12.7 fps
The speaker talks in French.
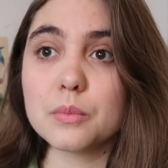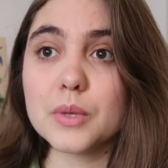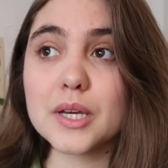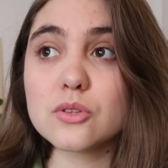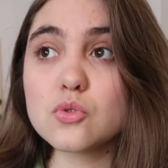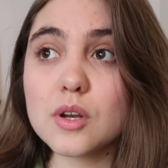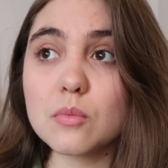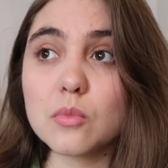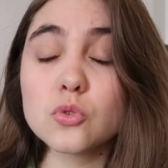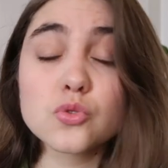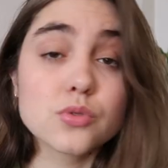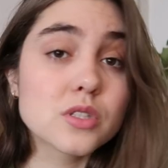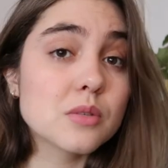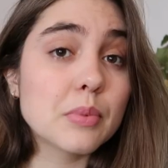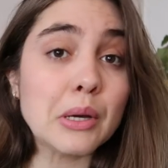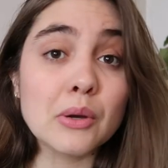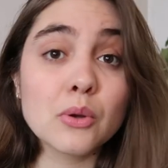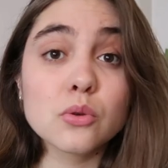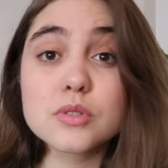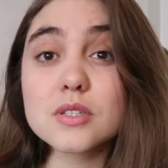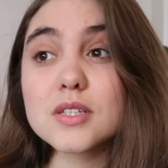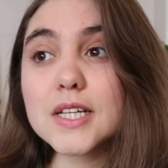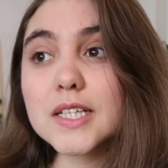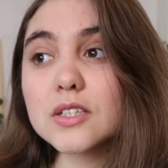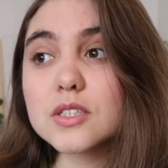actuellement. Je ne sais pas
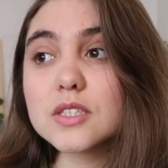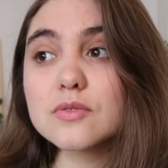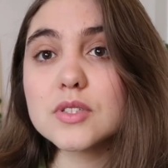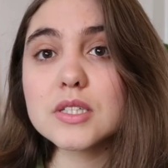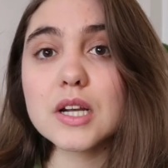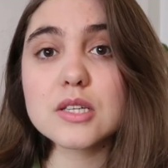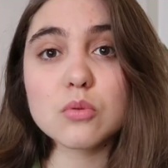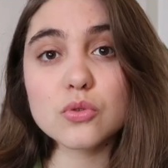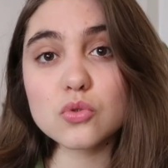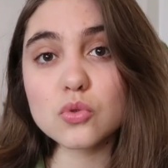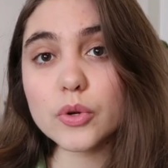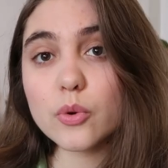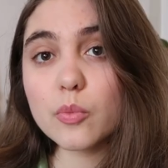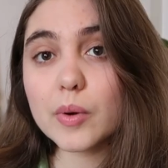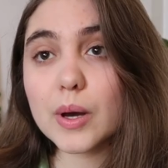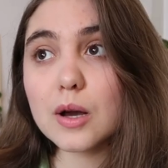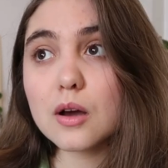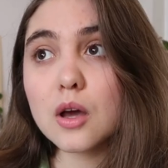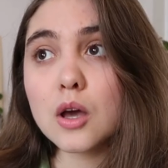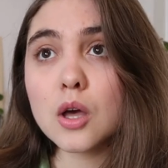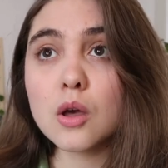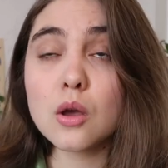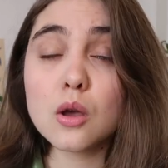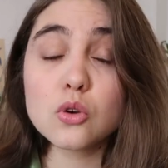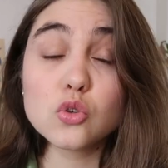s'il est difficile à se procurer ou pas
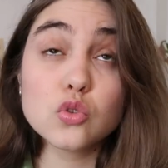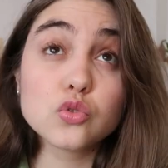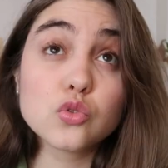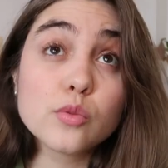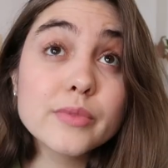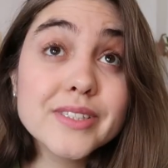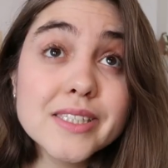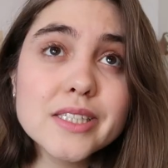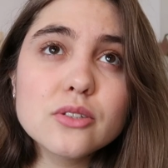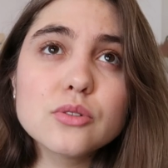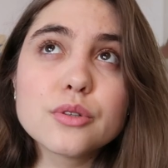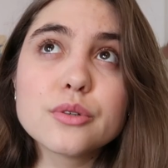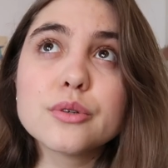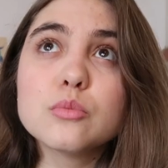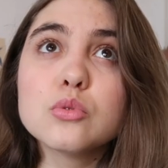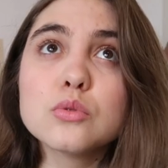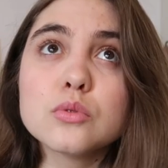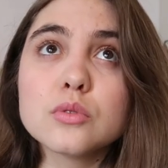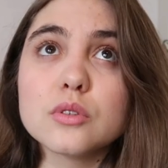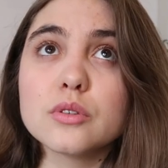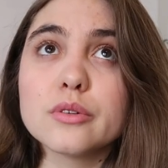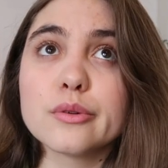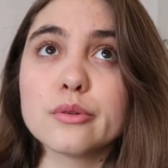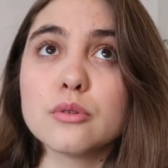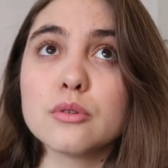je me dis que bon,
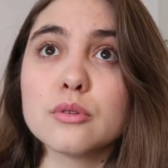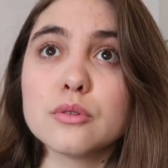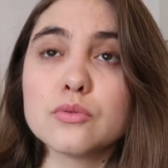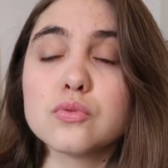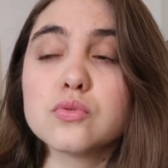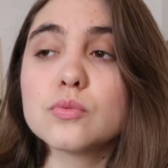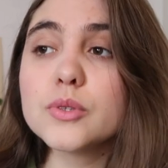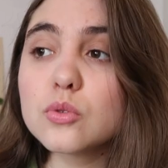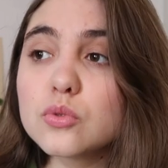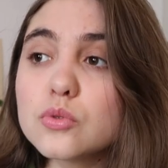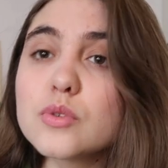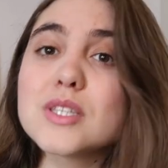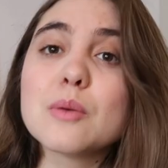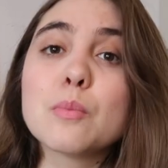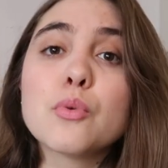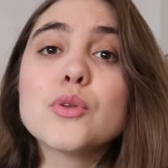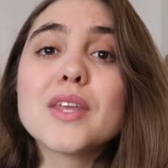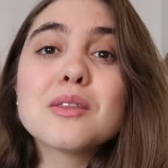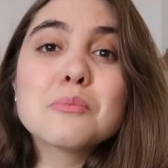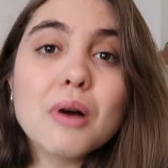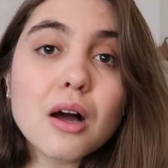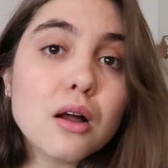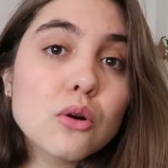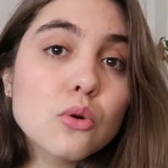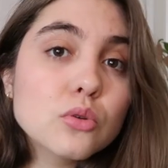euh, c'est peut-être
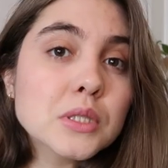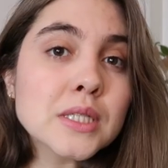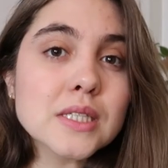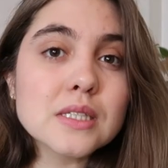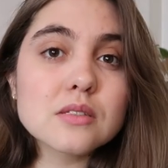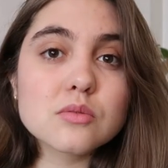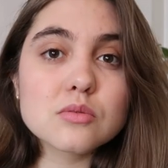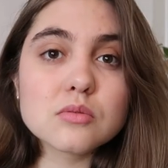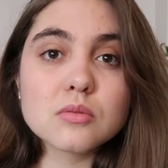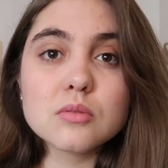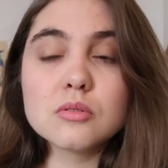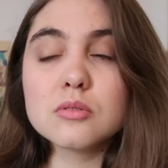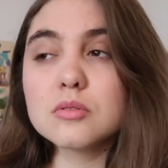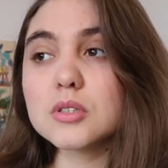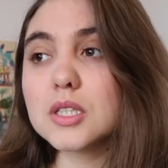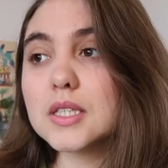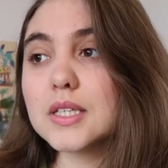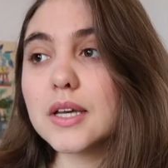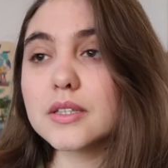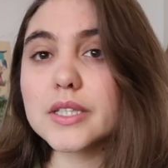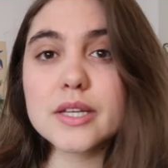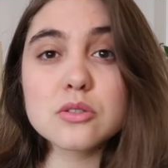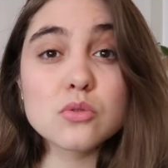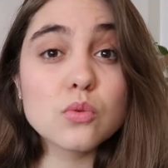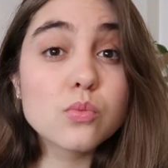pas l'autrice euh, qui
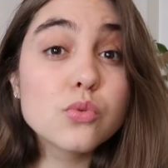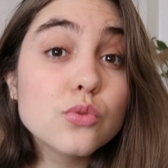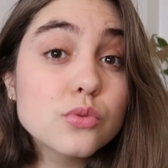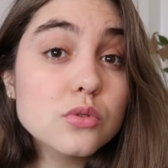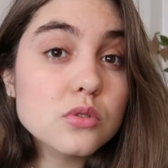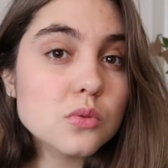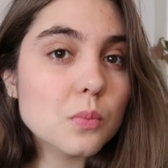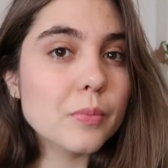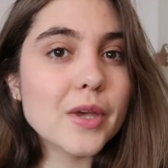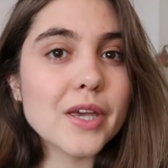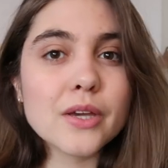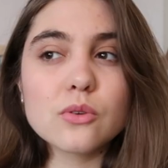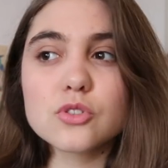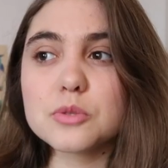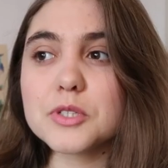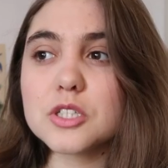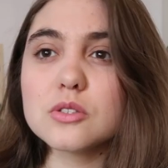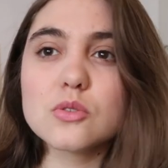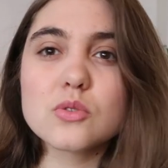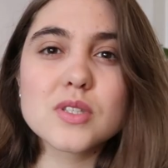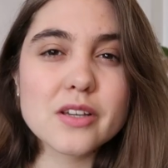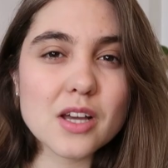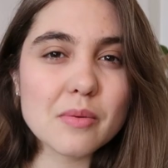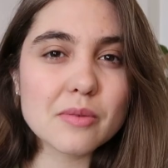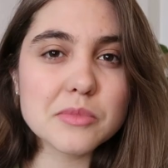intéresse le plus, mais euh, j'imagine que
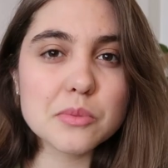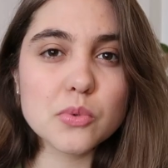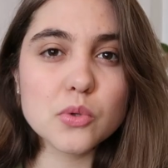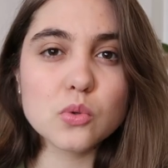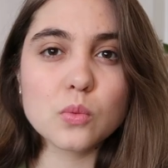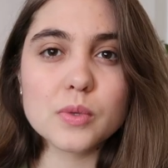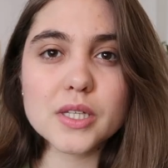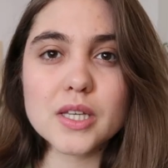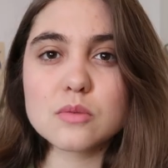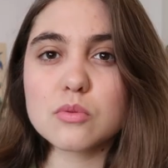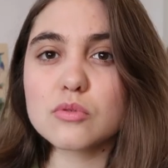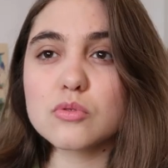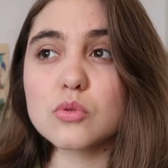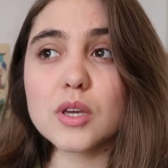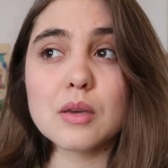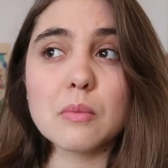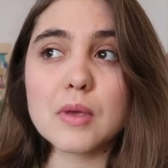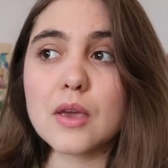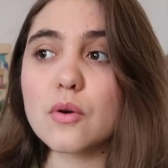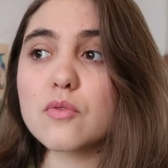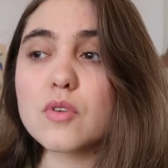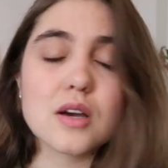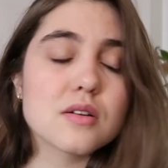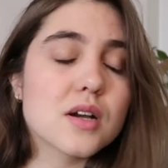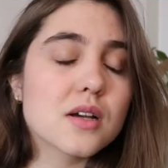c'est quand même un petit peu compliqué à se procurer. Mais euh,
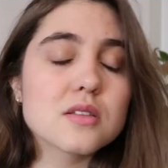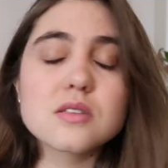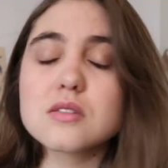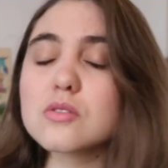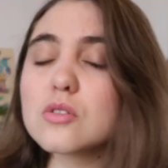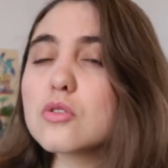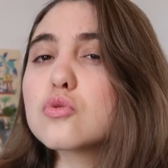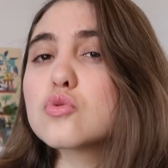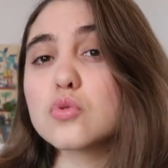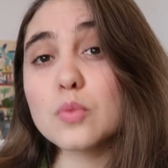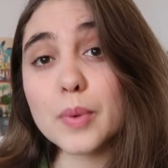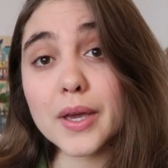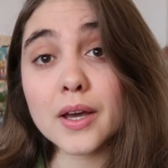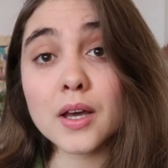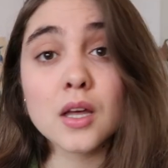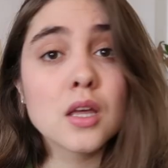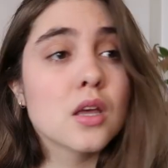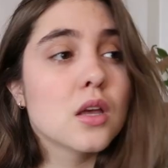voilà, un titre super